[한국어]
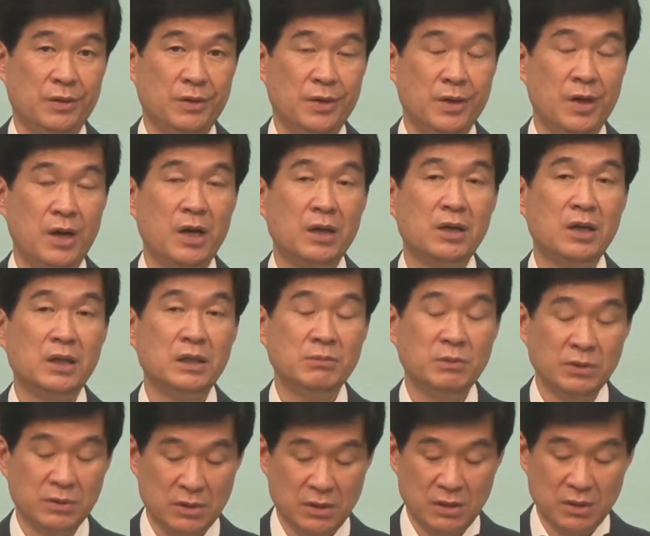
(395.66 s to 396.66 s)

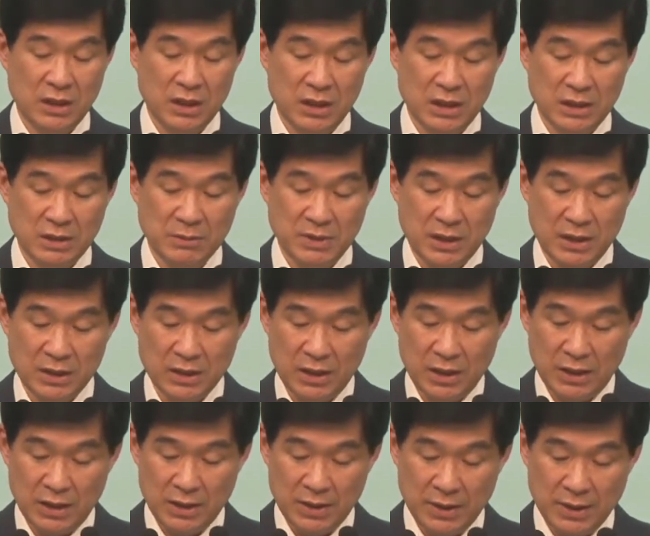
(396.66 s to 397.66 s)
하나님은 그런 하나님이
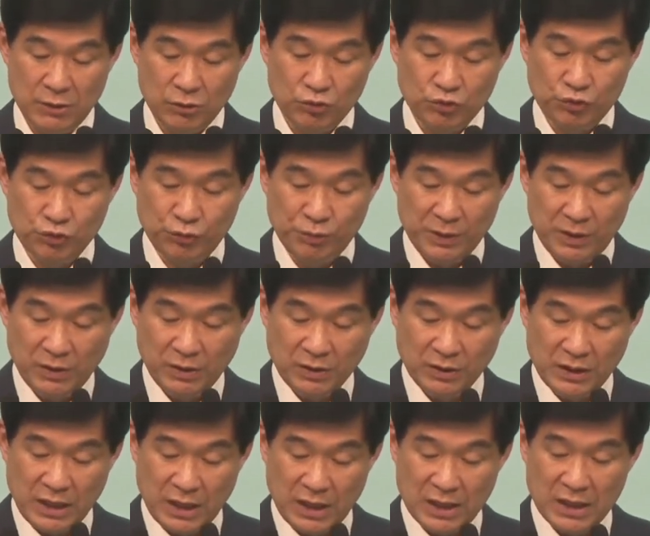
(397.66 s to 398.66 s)
아니라
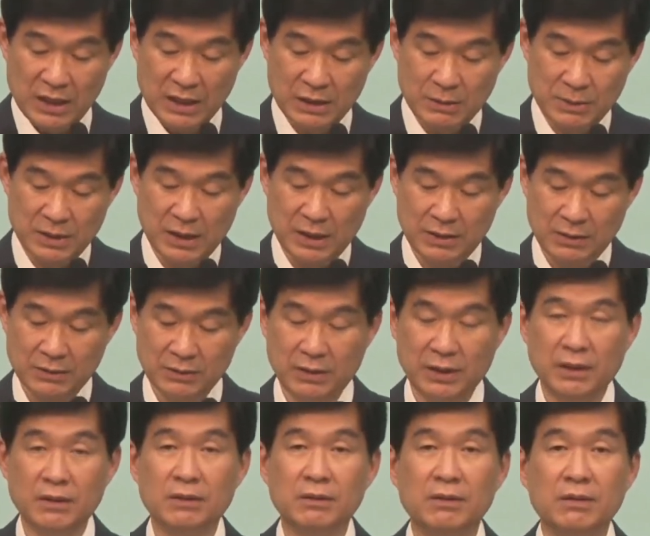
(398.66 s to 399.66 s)
구별된 하나님이라는
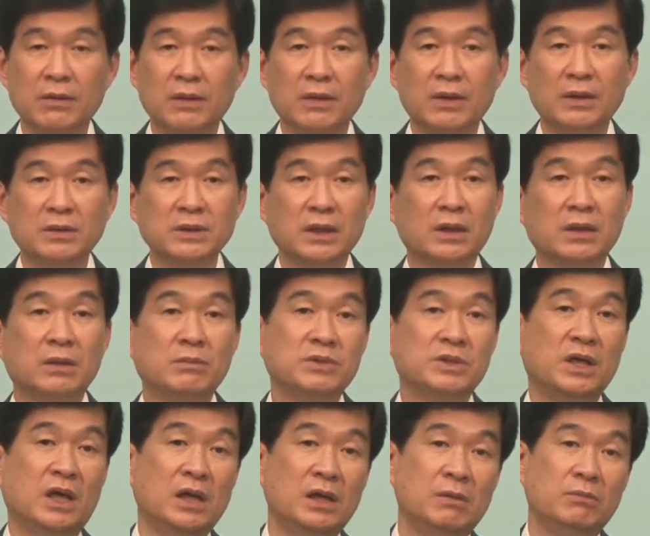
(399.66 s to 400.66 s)
거예요. 자, 그럼
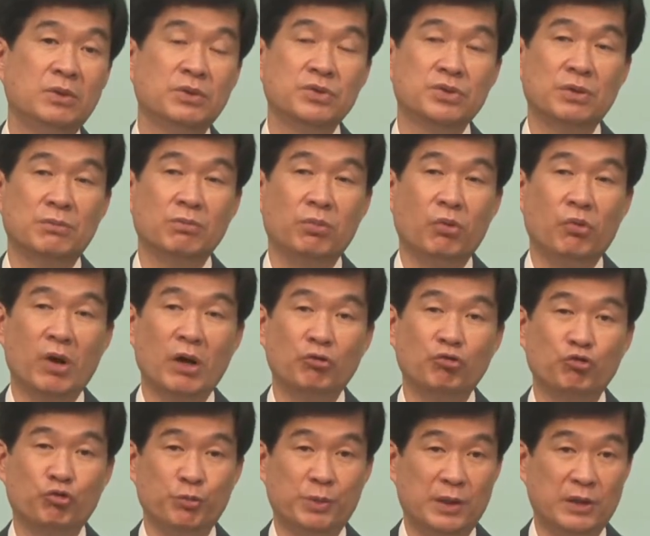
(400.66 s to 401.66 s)
제일 먼저 뭐와
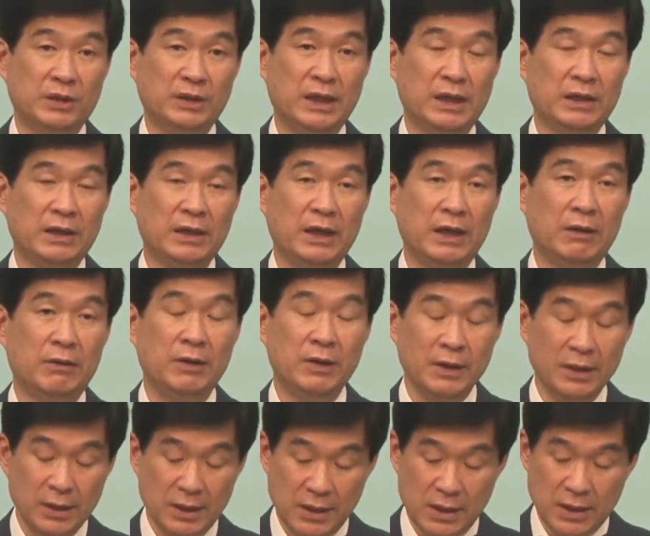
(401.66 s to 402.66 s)
구별될까요?
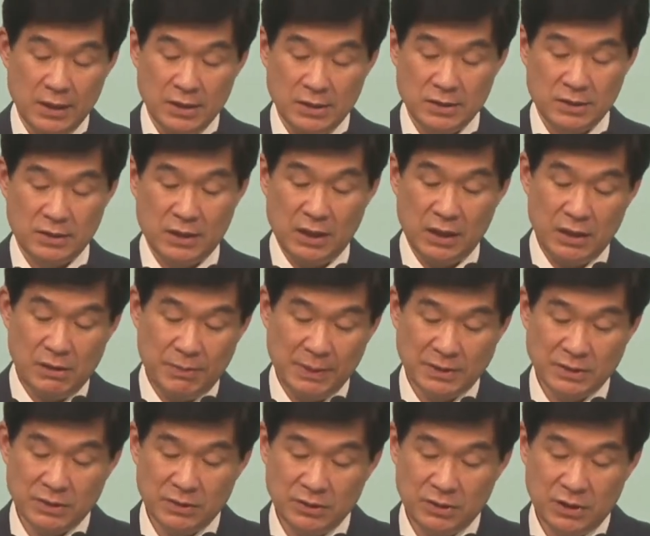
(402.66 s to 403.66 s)
이스라엘
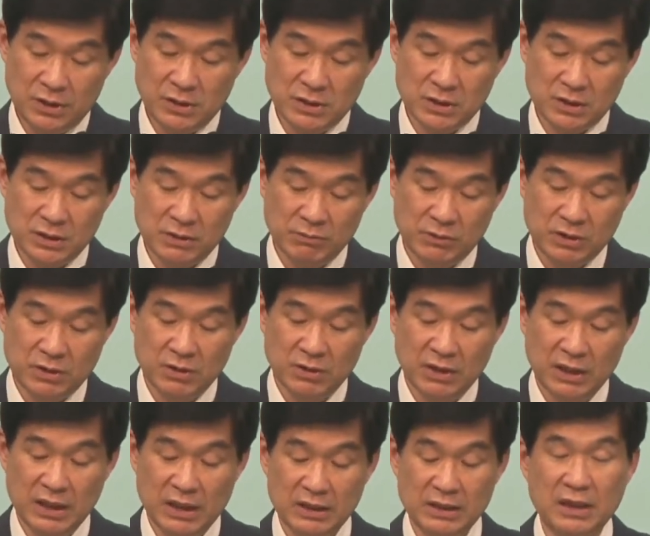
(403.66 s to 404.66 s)
백성들이 지금
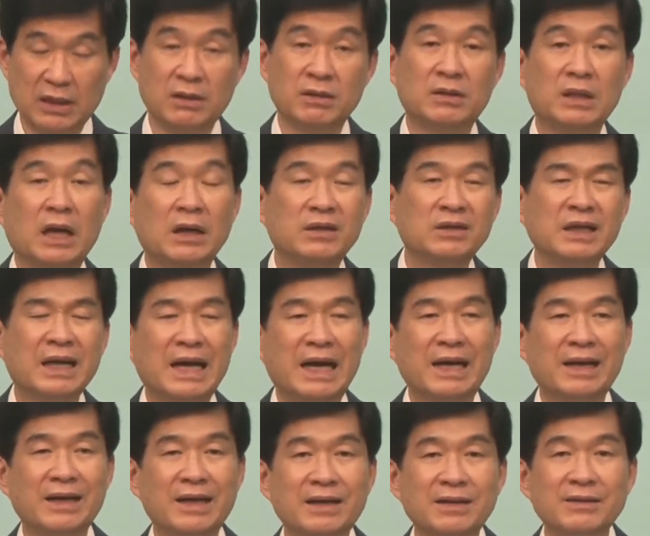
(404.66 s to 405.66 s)
들어가야 되는 땅은
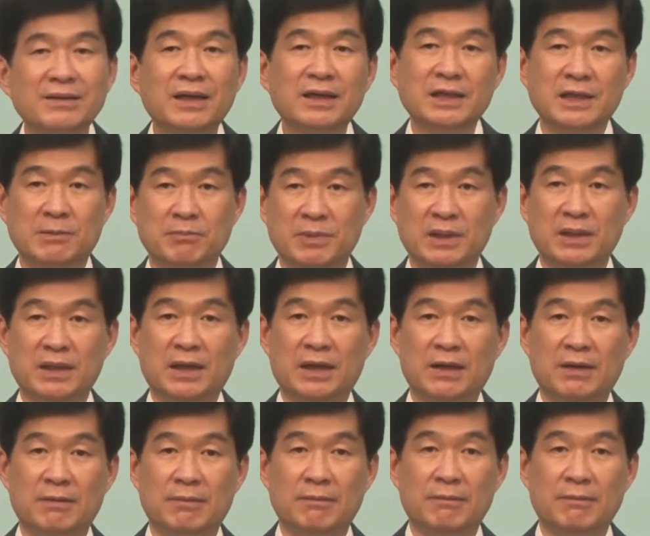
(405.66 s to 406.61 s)
가나안 땅입니다.